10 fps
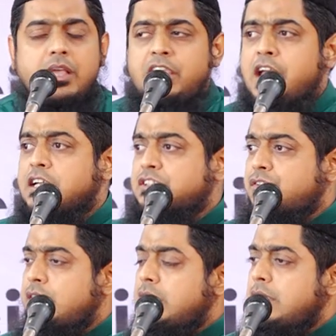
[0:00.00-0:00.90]
ये
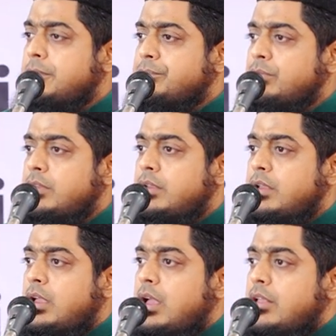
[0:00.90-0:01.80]
कश्ती
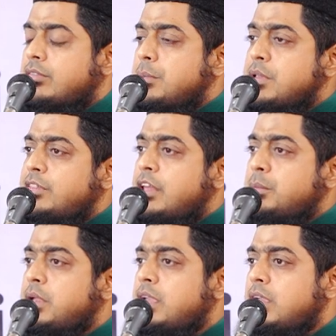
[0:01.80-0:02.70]
समंदर
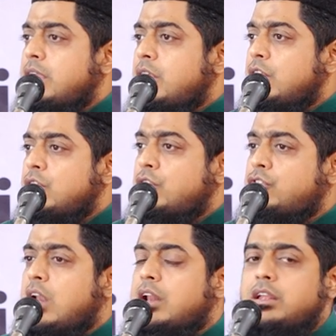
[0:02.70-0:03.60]
में
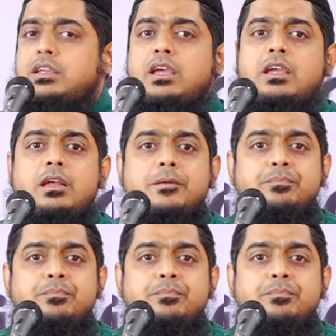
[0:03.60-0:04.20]
चल रही है